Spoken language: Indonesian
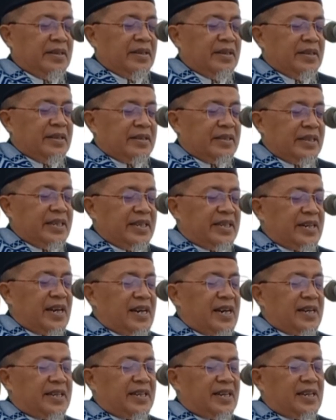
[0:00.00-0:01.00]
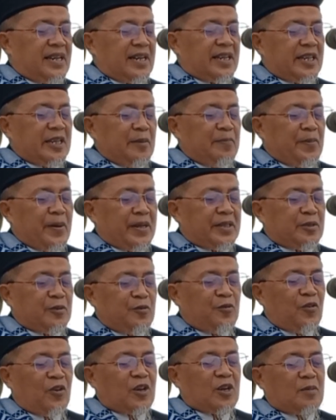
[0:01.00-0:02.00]
tidak ada lagi baju
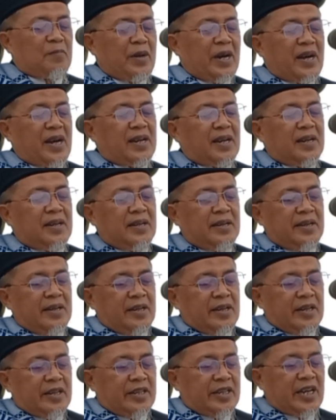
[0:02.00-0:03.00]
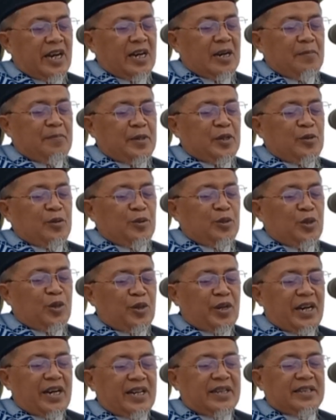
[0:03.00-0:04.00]
formal yang
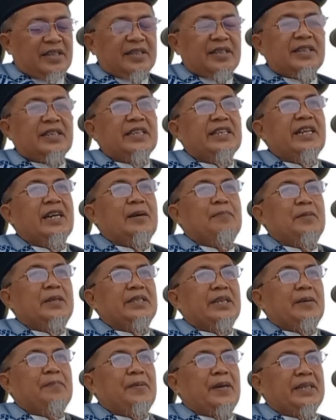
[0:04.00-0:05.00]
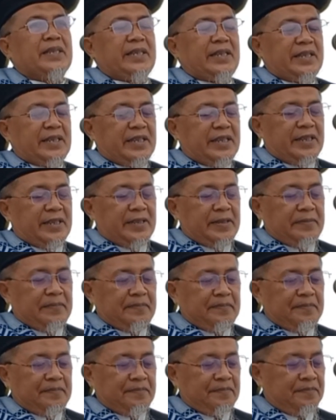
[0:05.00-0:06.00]
menunjukkan dia pejabat tinggi
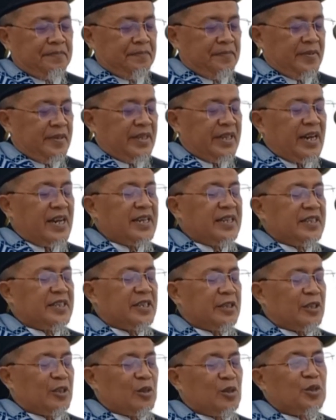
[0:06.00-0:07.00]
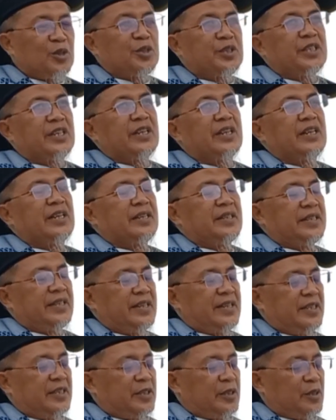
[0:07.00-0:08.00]
dan seterusnya
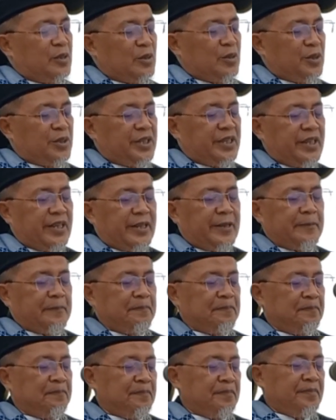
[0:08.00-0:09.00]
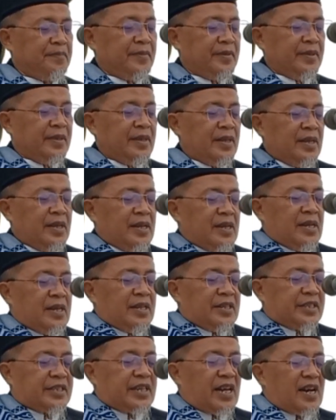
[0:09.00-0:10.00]
dan seterusnya.
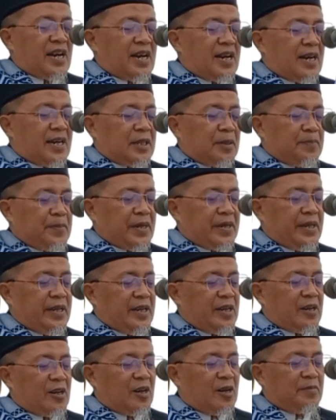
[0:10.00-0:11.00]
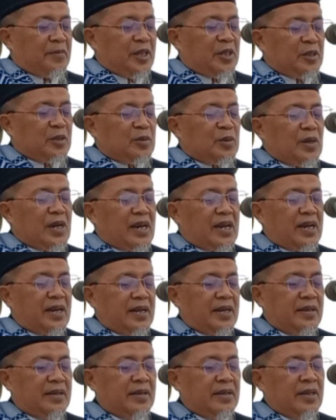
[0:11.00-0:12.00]
Saat berikhram itulah
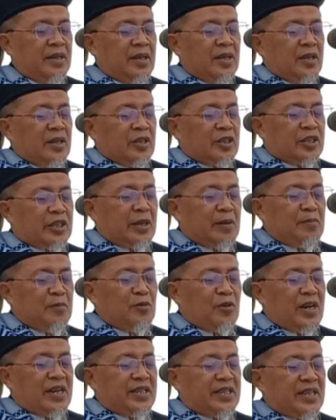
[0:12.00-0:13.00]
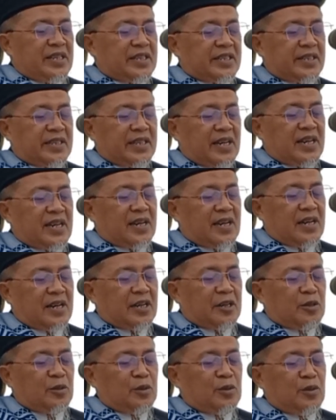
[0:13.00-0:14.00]
semuanya setara
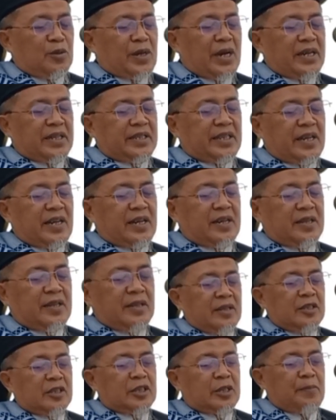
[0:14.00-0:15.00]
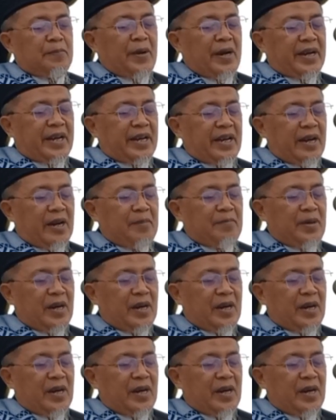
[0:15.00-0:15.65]
kedudukannya sebagai hamba